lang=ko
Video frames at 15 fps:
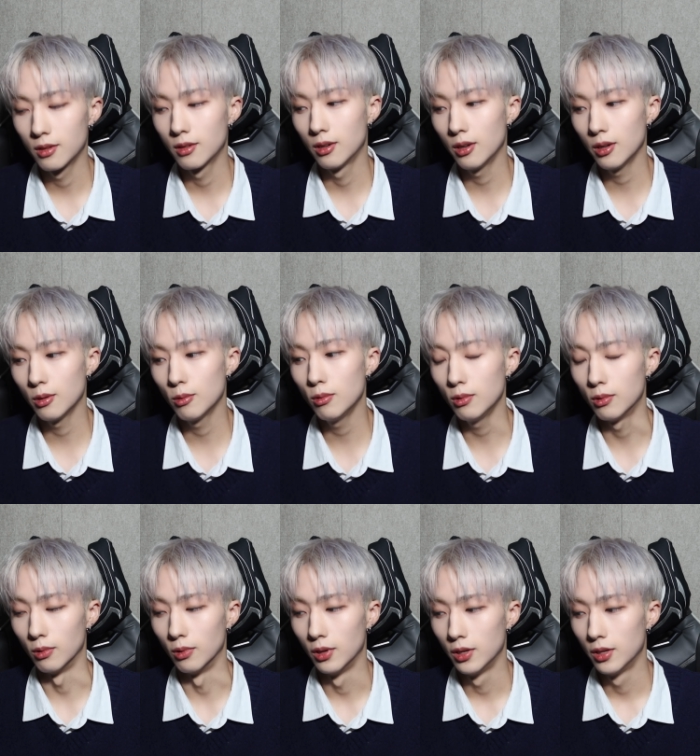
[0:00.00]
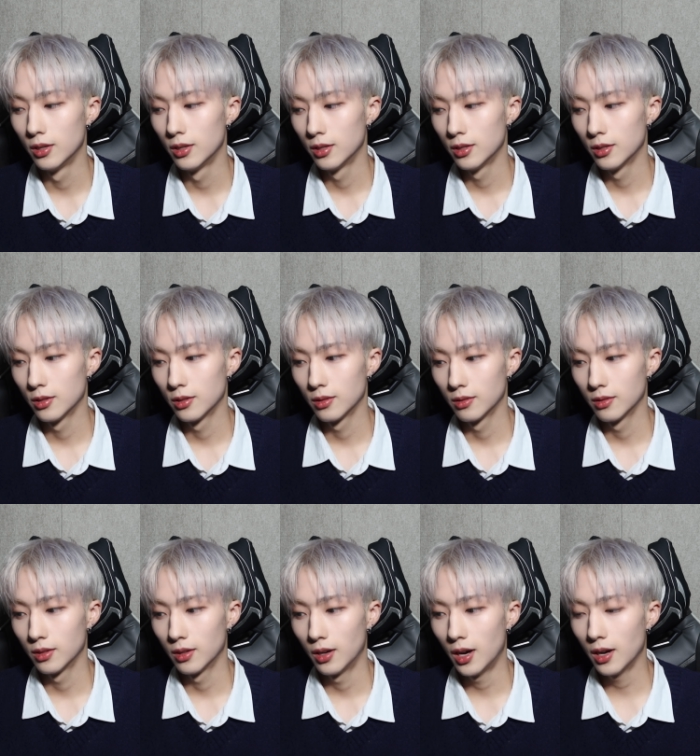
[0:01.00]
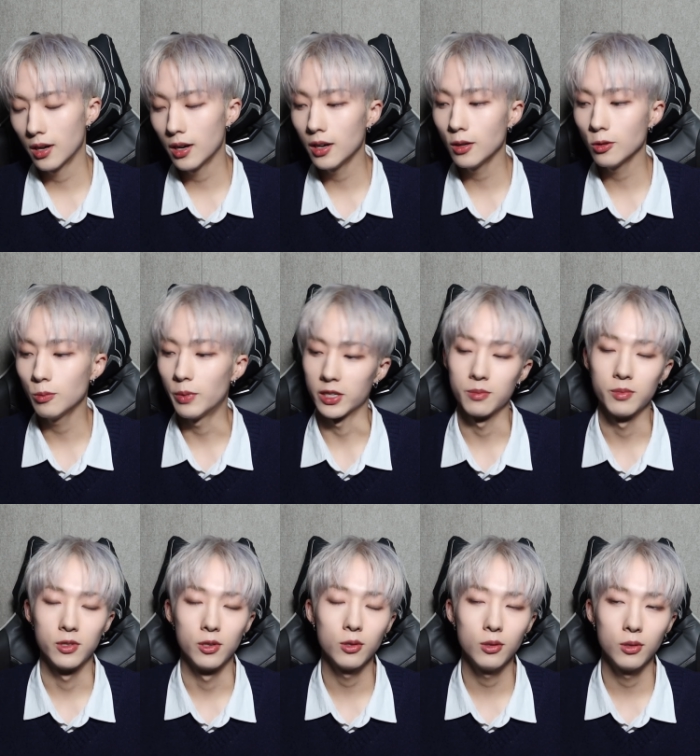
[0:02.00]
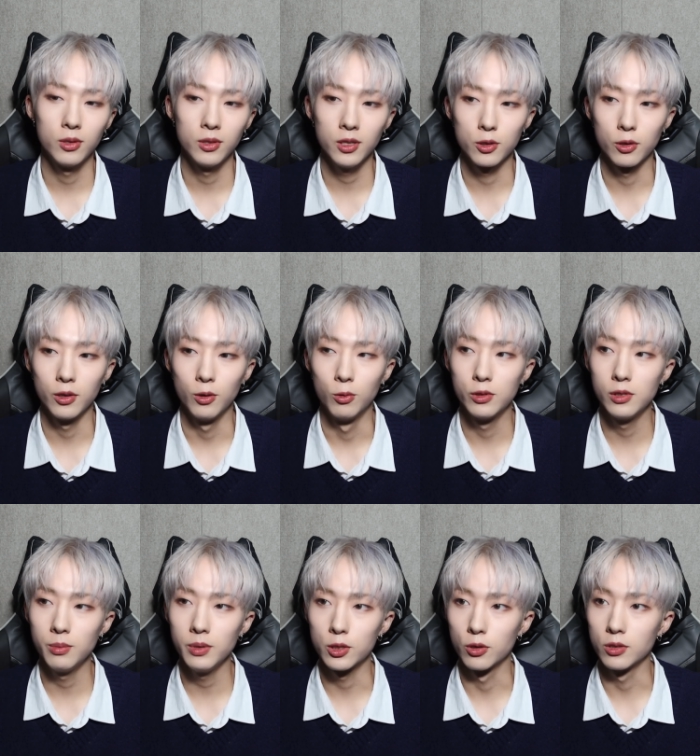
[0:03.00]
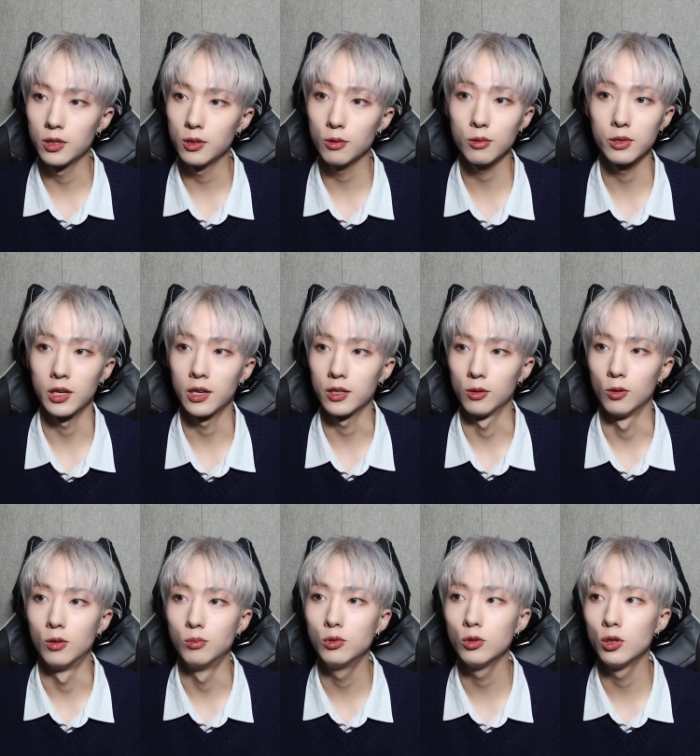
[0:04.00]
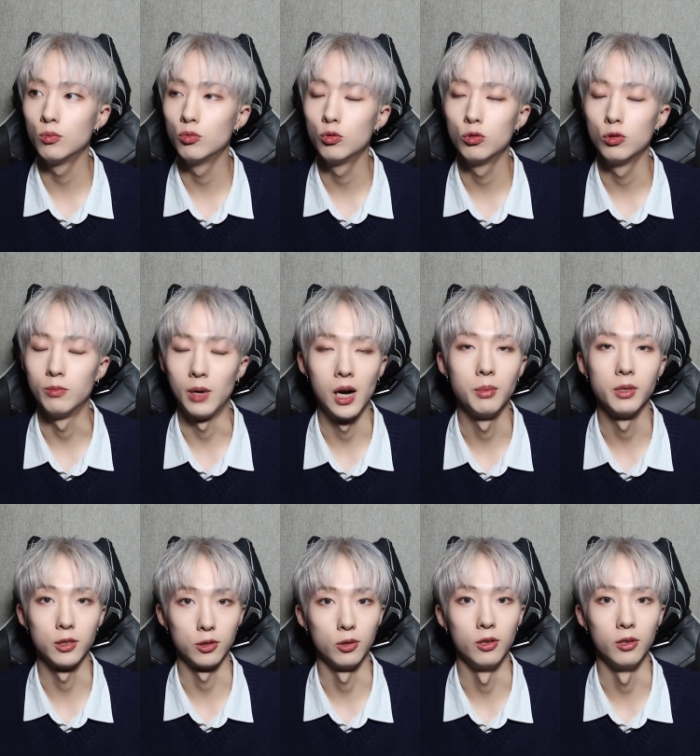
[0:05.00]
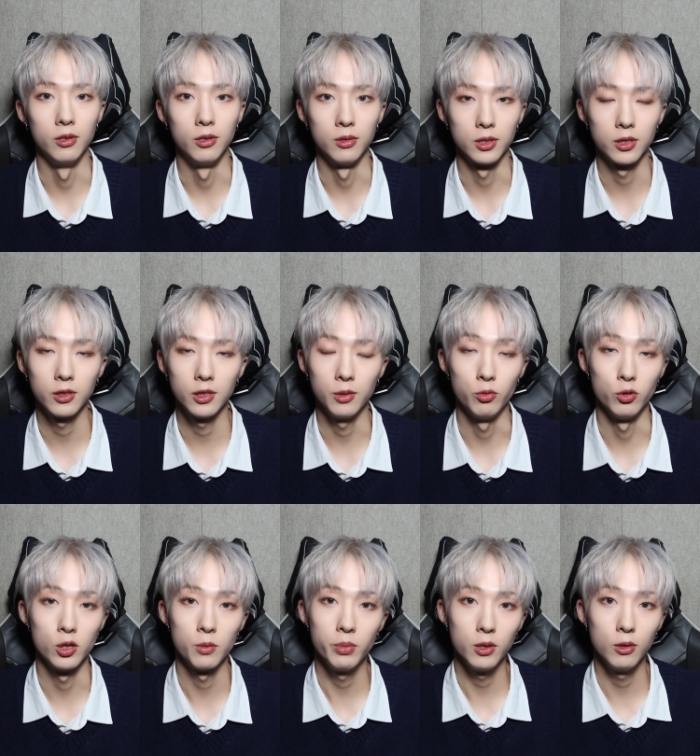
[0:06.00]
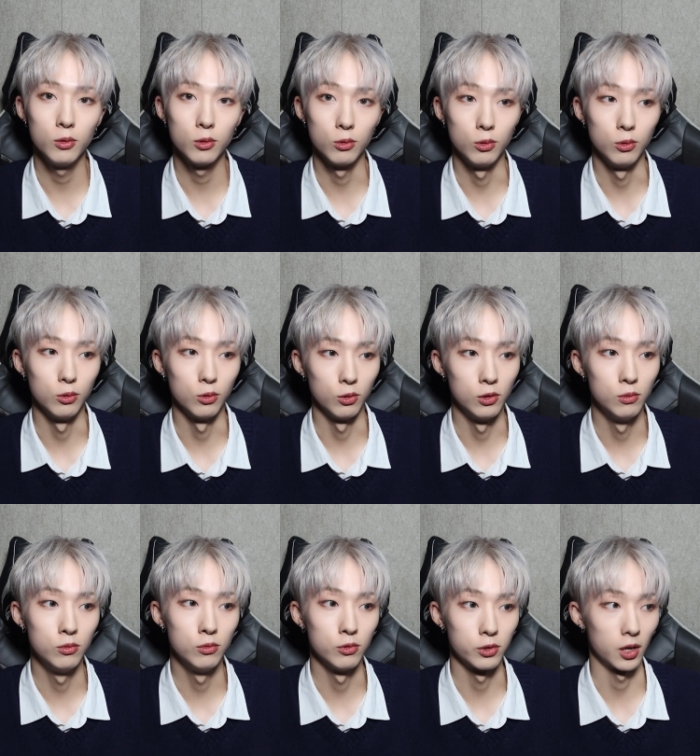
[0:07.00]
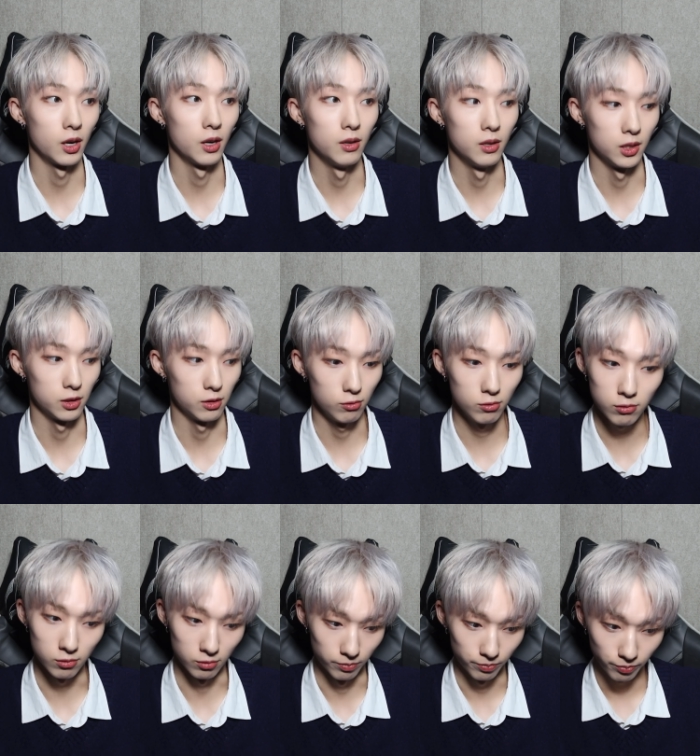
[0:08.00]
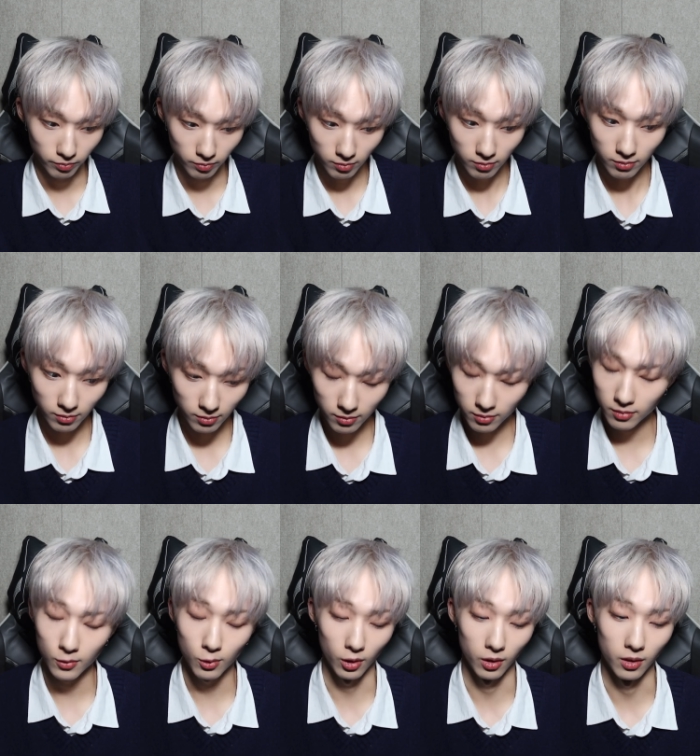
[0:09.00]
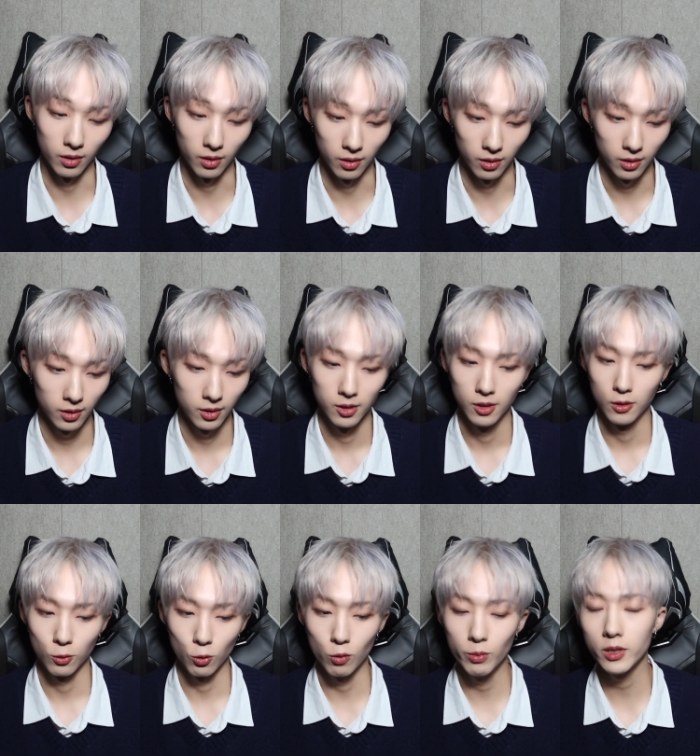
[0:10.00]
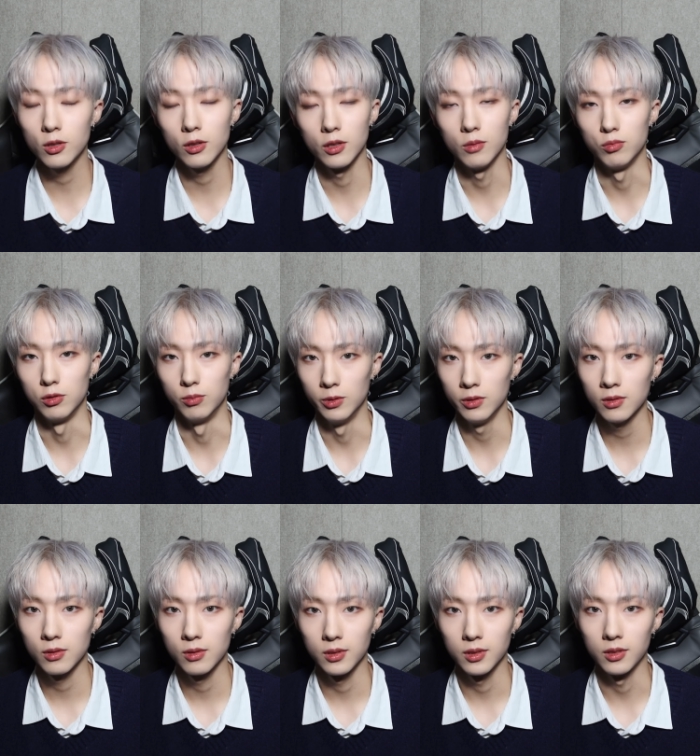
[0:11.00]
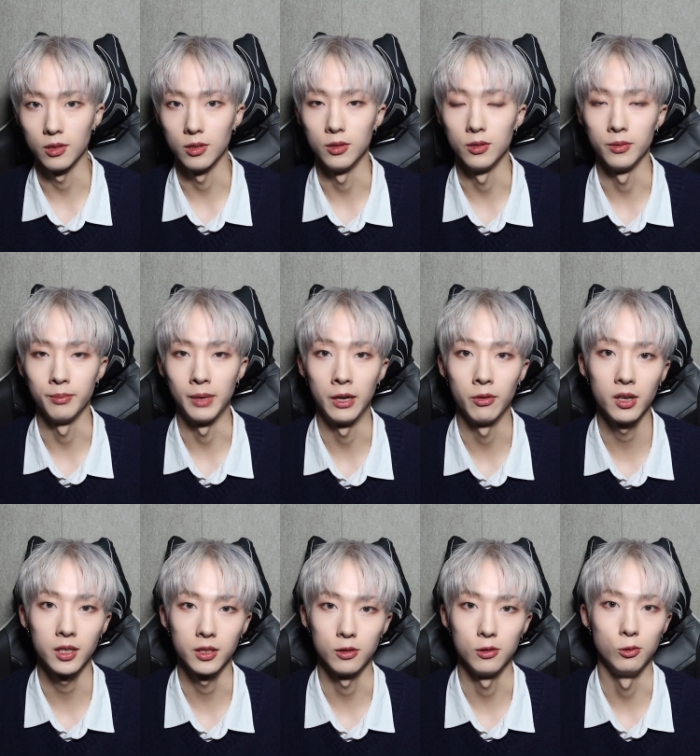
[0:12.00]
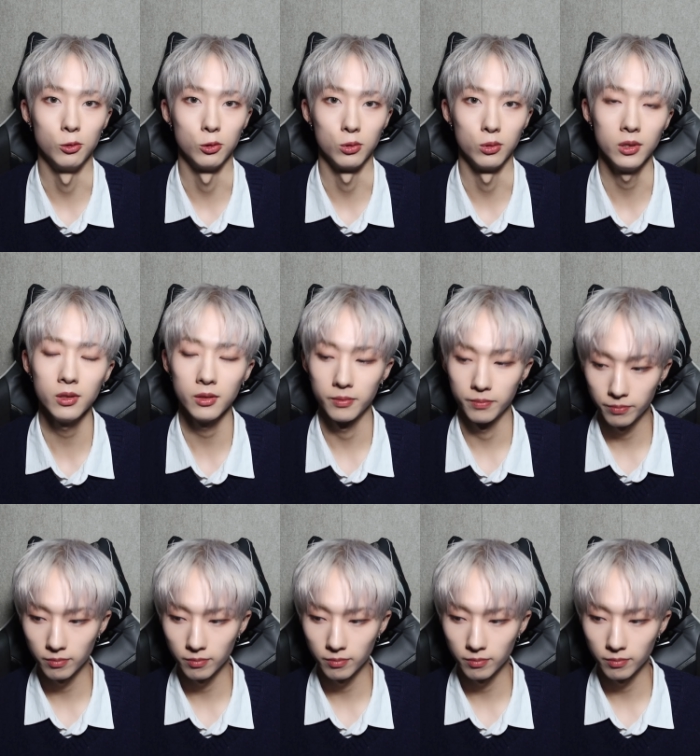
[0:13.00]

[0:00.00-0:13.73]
그리고 아까도 말씀드렸던 건데 저희 오집이 전체적으로 제가 너무너무 마음에 들어요. 특히 뮤직비디오도 너무 잘 나와가지고 되게 코믹적인 부분 그런 만화 같은 요소들